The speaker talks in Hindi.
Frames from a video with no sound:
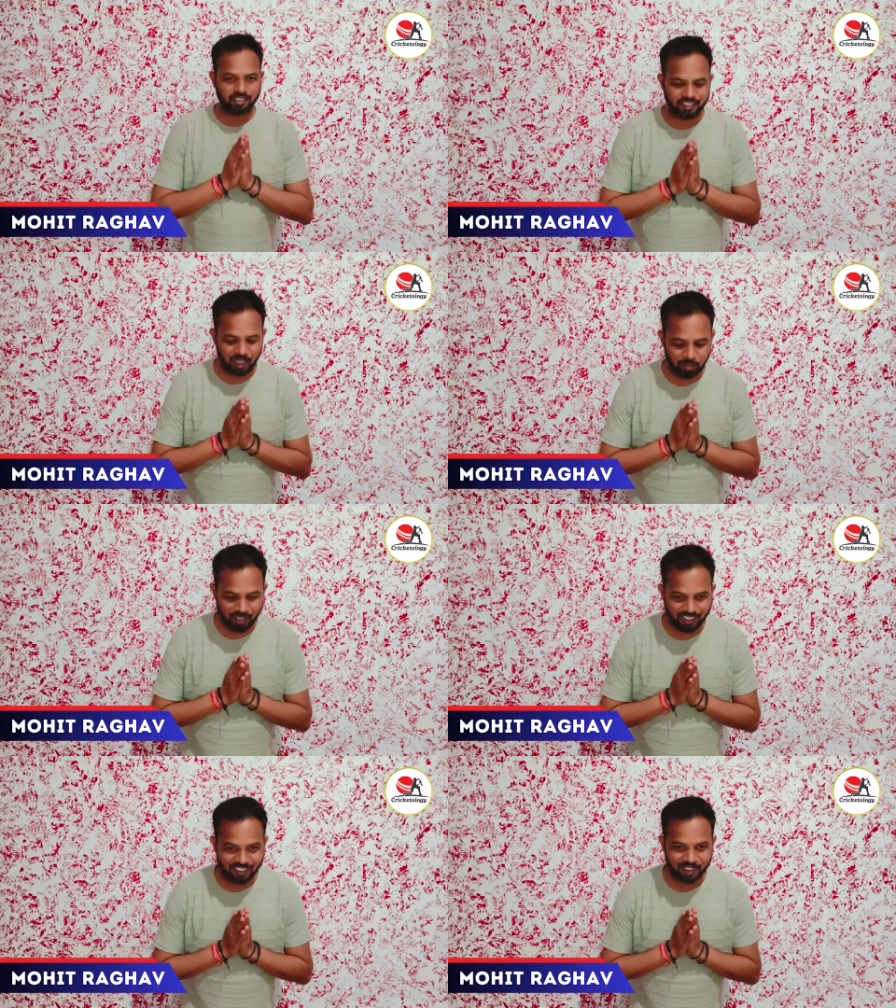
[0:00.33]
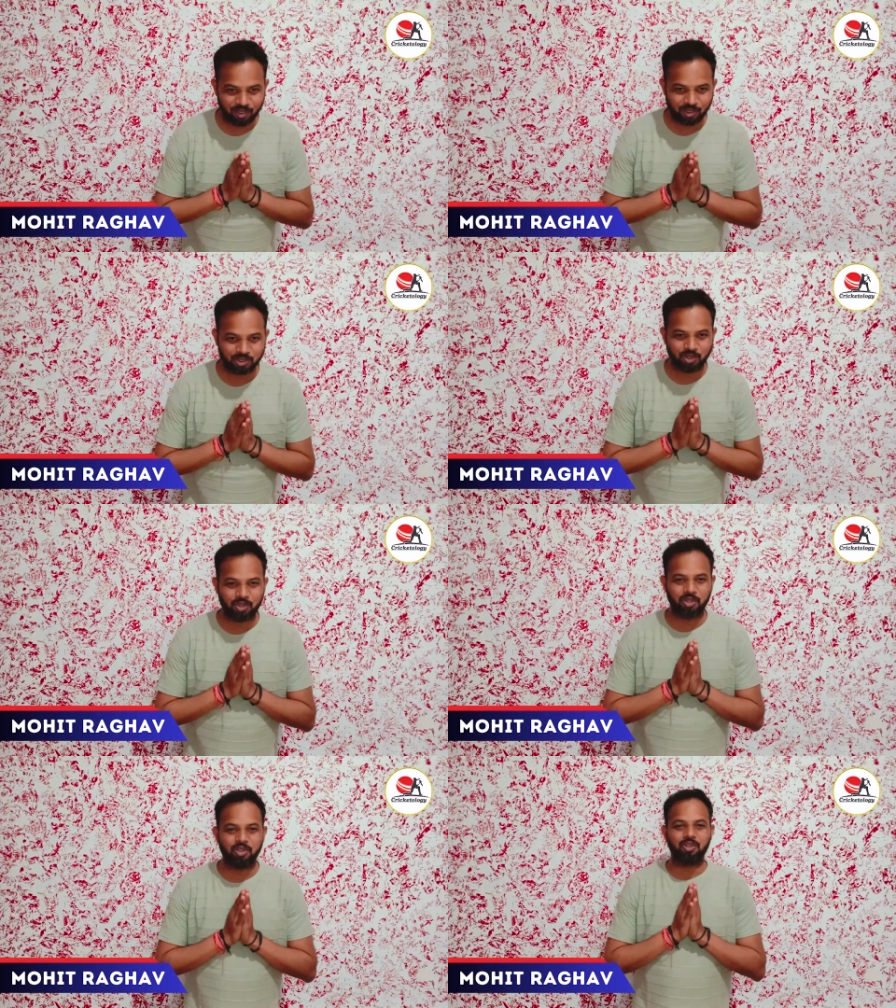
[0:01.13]
जय माता दी
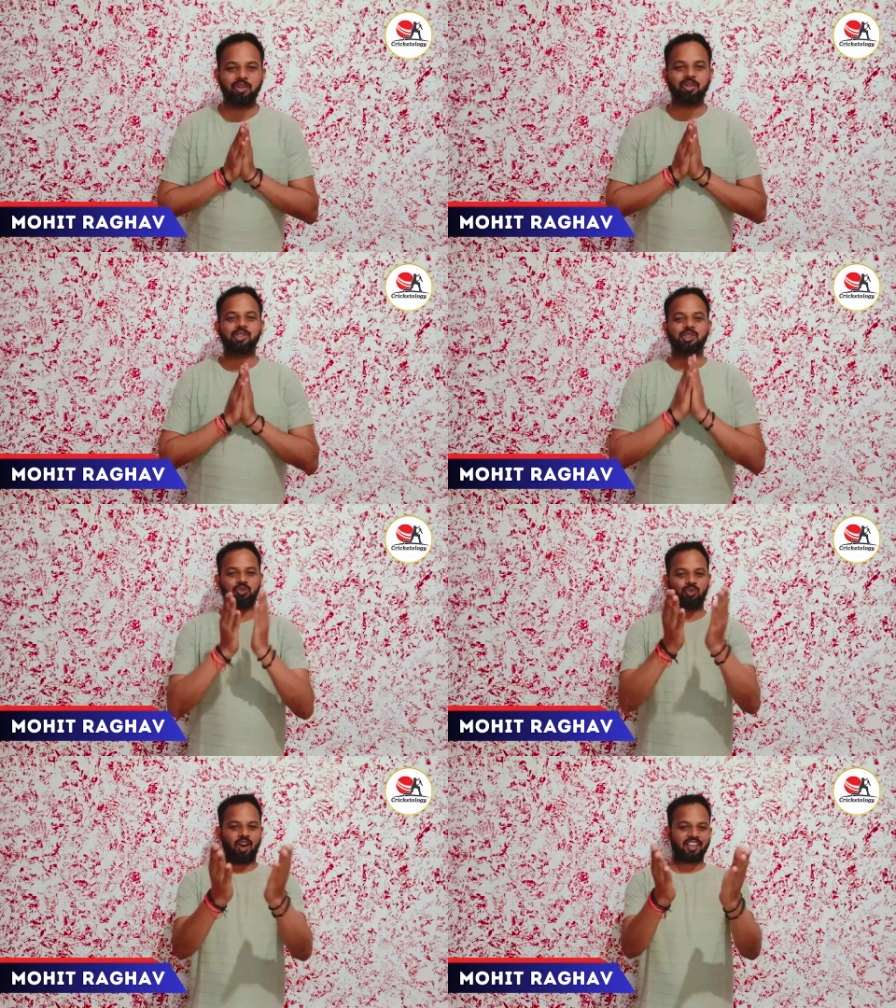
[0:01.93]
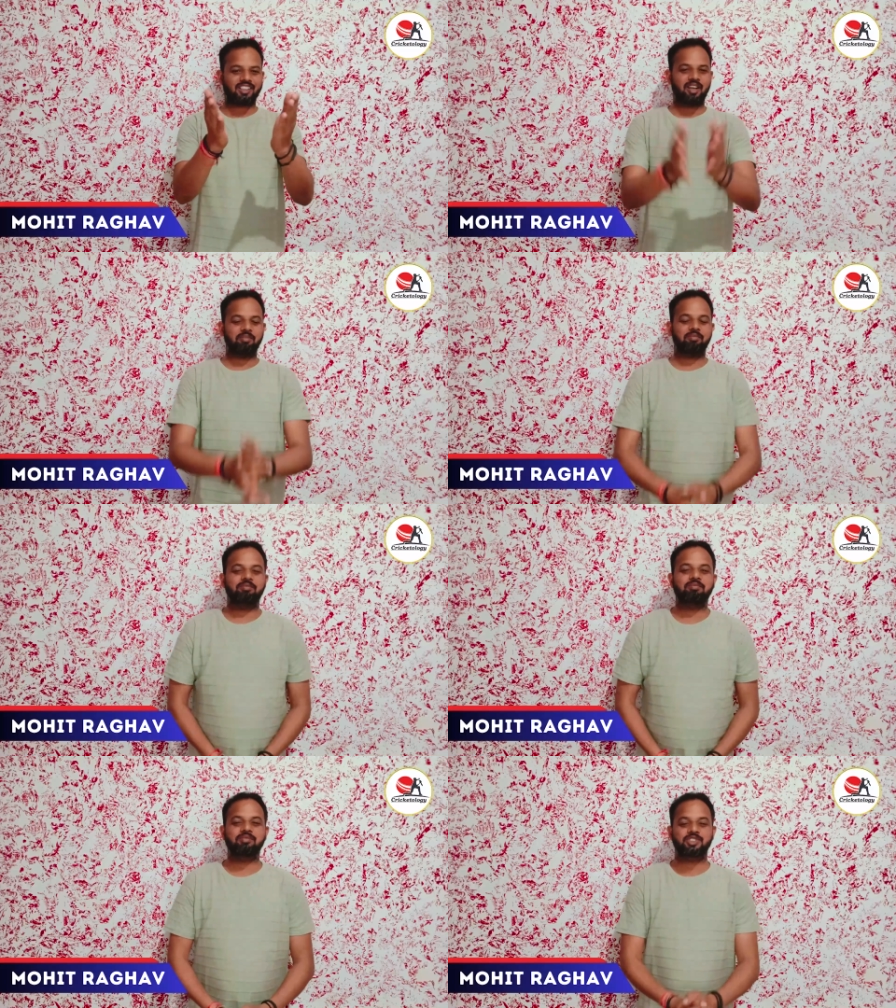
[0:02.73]
दोस्तों स्वागत
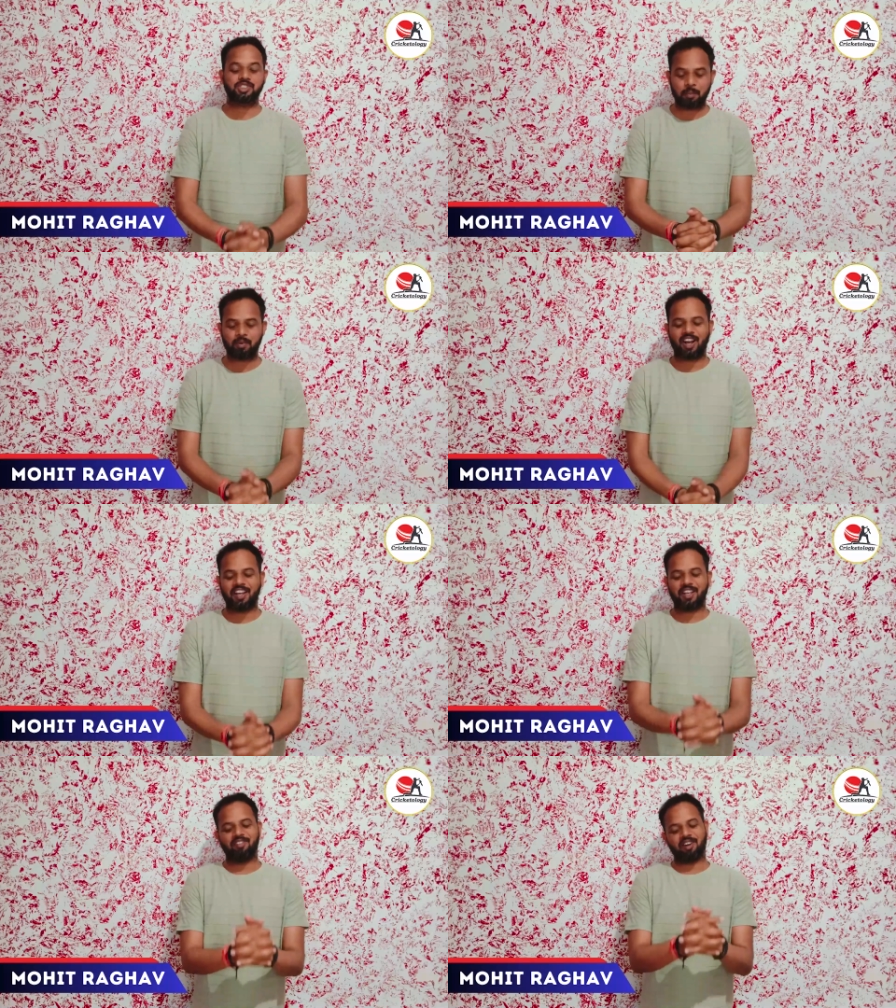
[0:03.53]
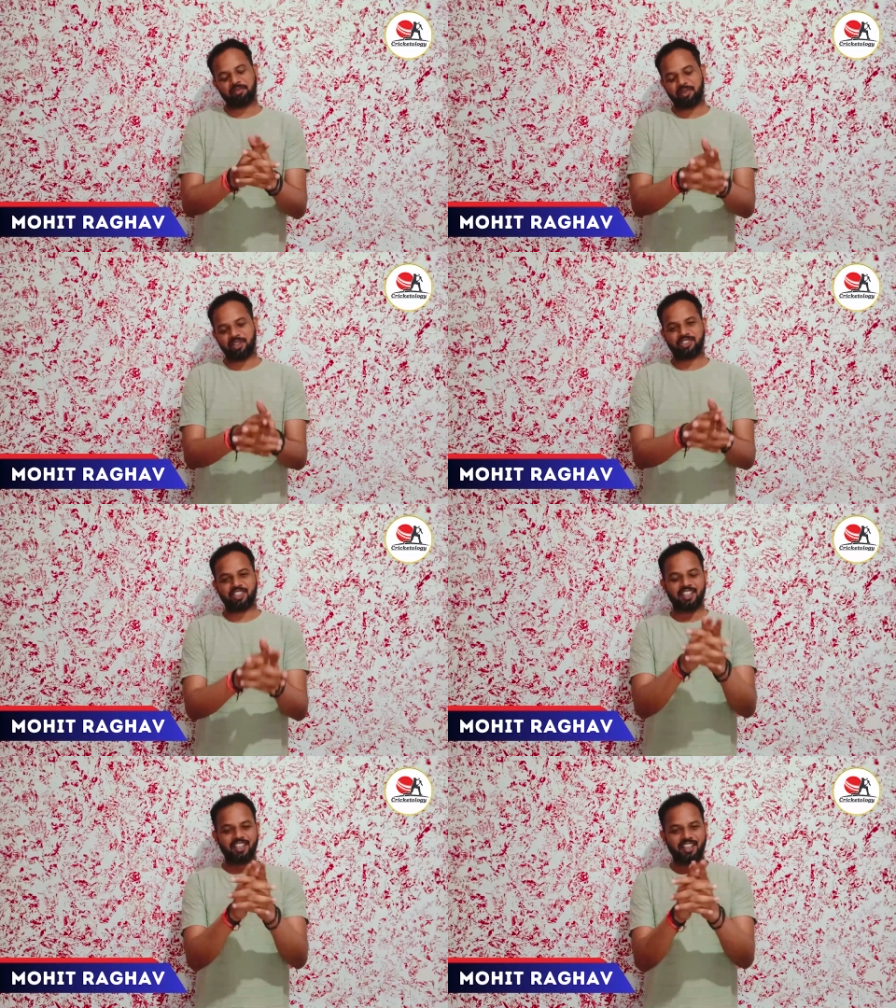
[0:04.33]
आप सबका एक बार फिर से
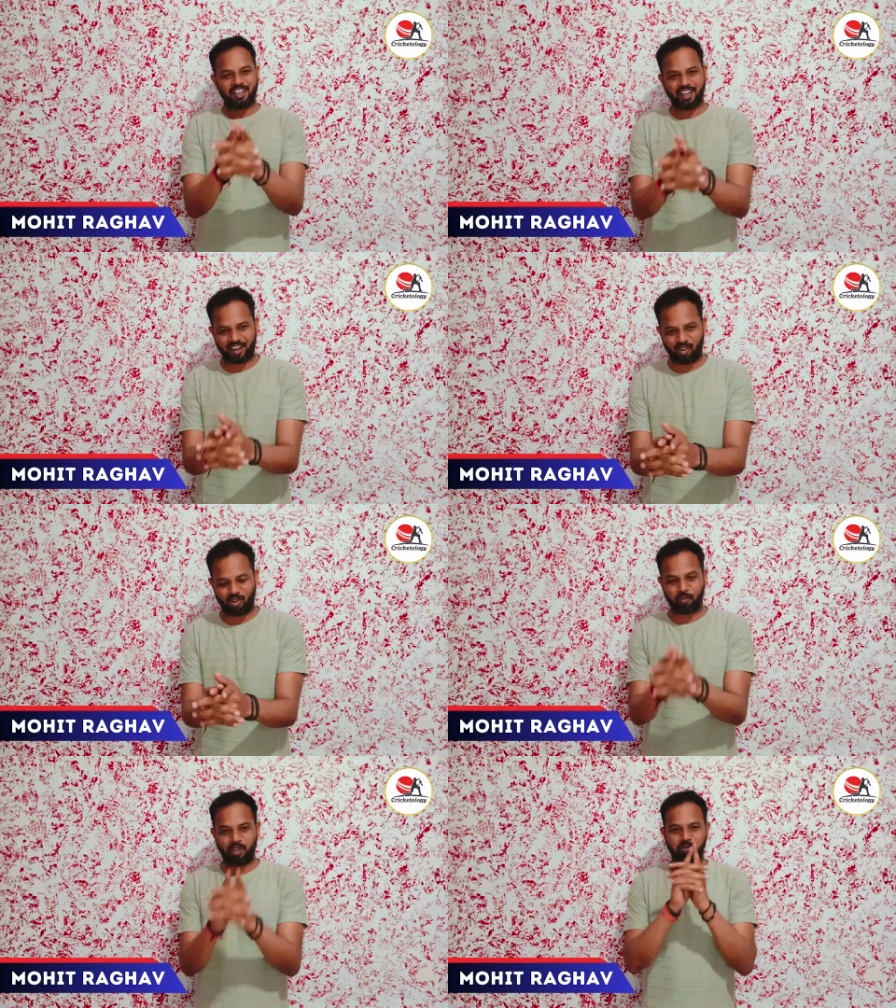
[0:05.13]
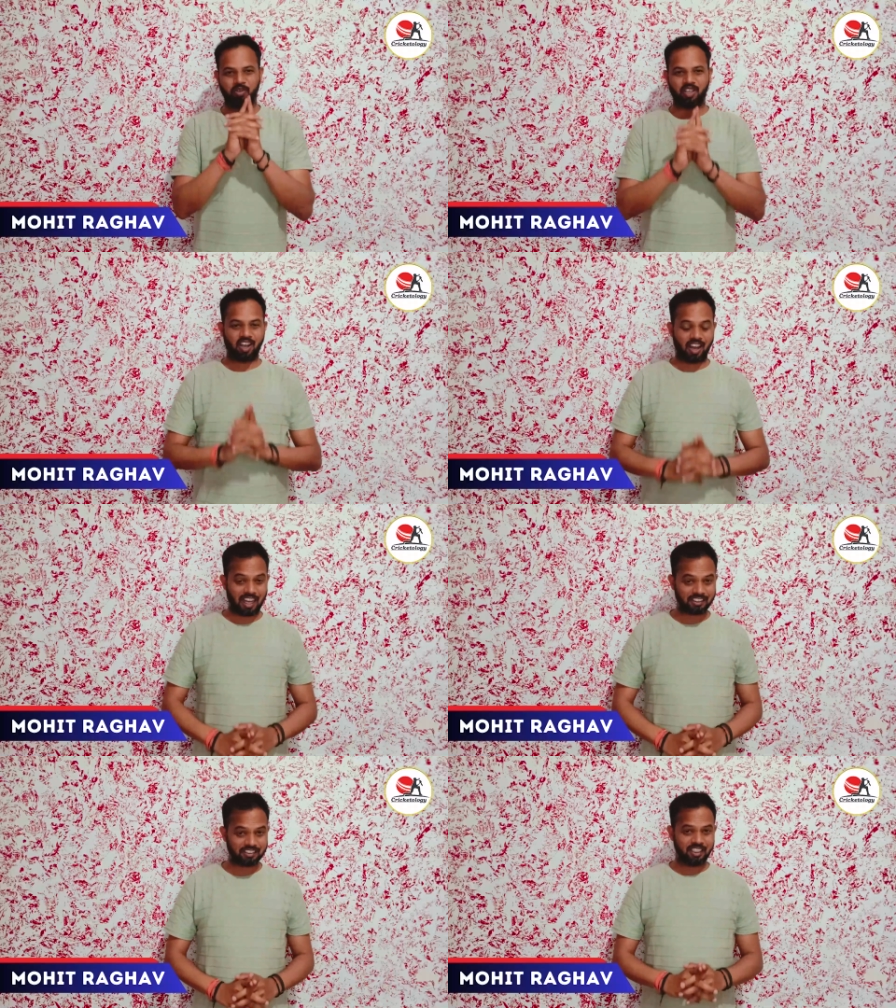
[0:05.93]
एक और मैच में
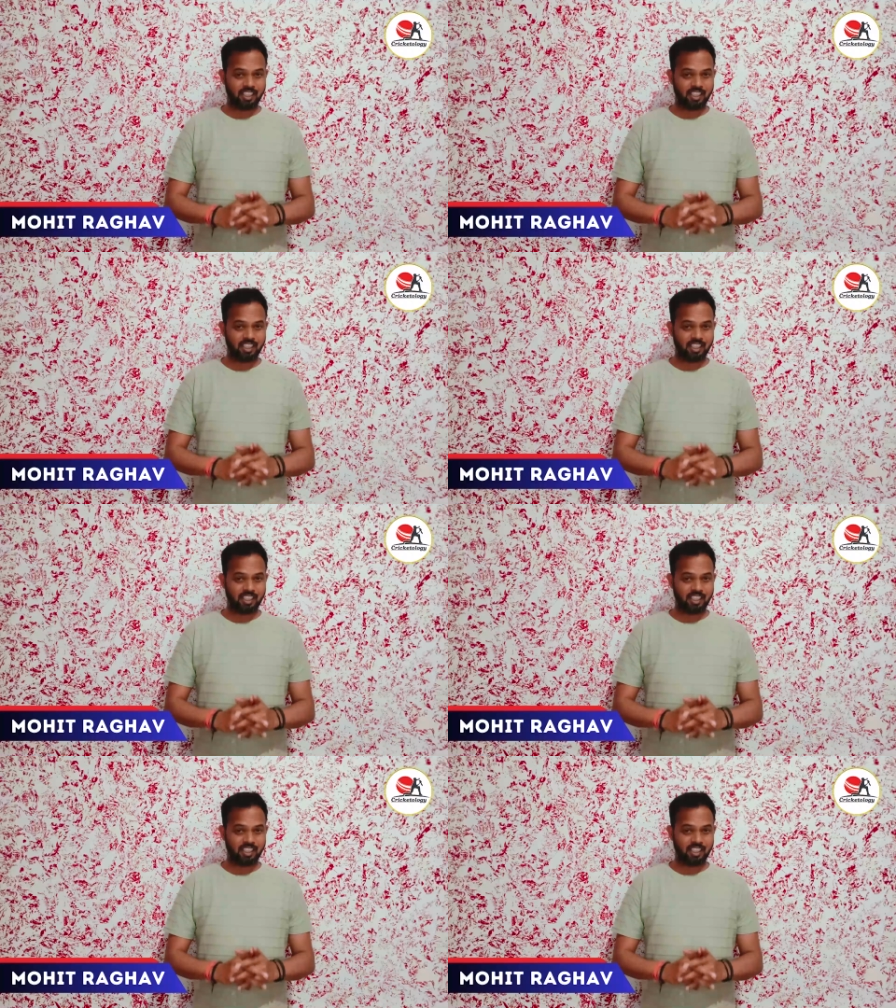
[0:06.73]
आज